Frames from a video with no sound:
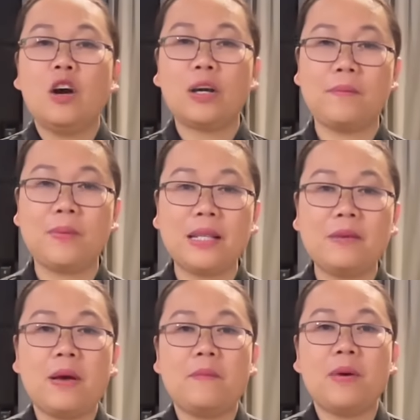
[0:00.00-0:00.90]
Oke, berarti
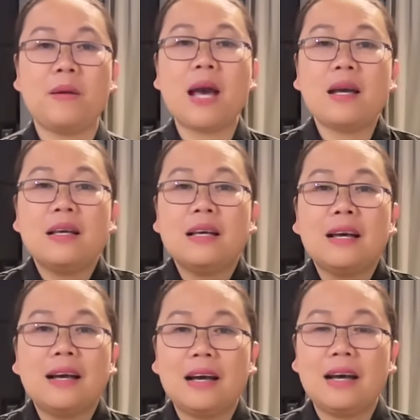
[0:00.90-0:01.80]
me memang
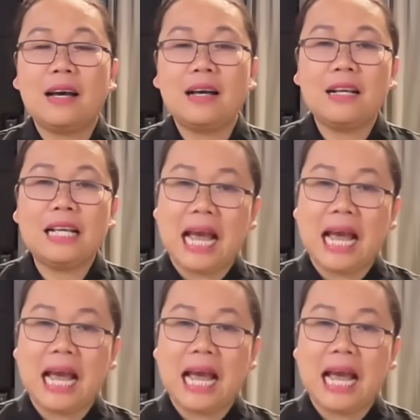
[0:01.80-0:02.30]
uh,